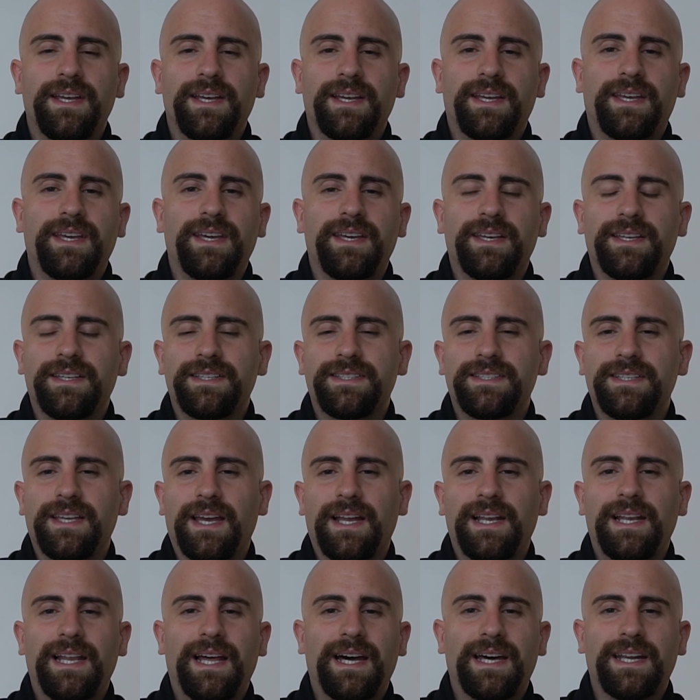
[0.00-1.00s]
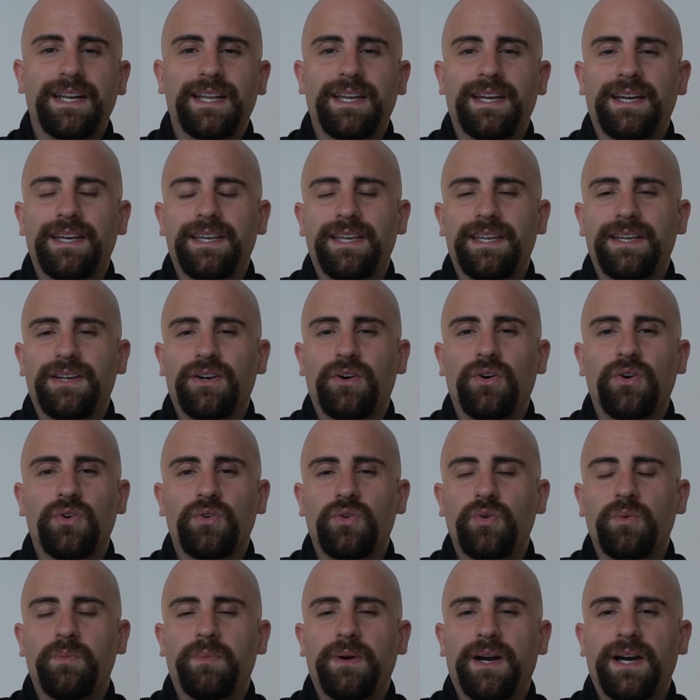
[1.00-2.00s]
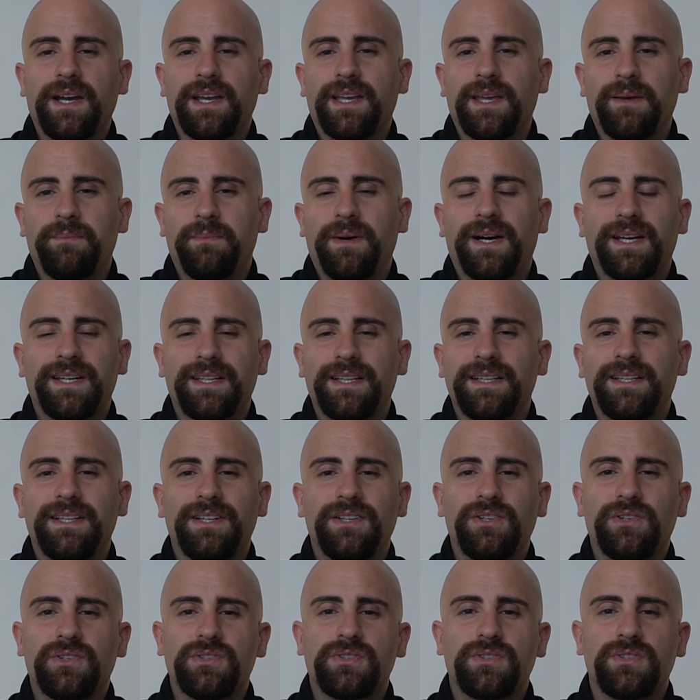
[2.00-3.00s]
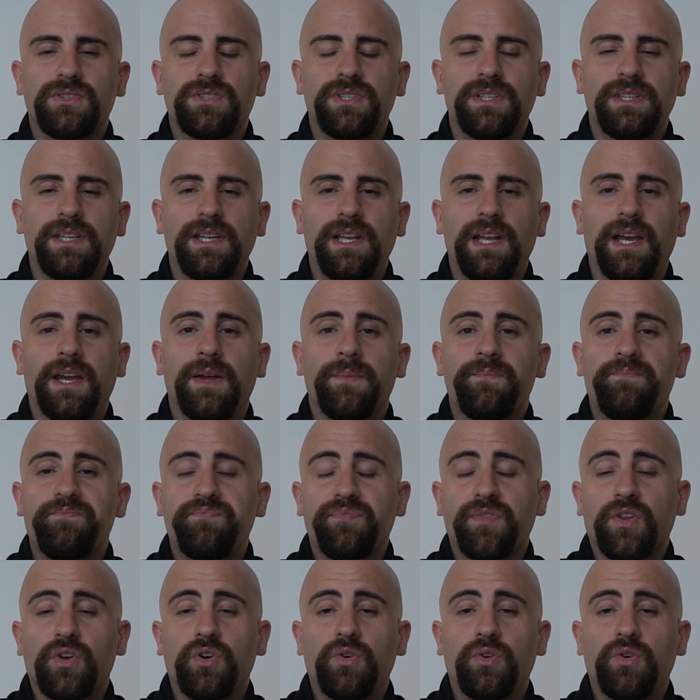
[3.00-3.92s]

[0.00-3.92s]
che si allarga e occupa anche parte del nostro sedile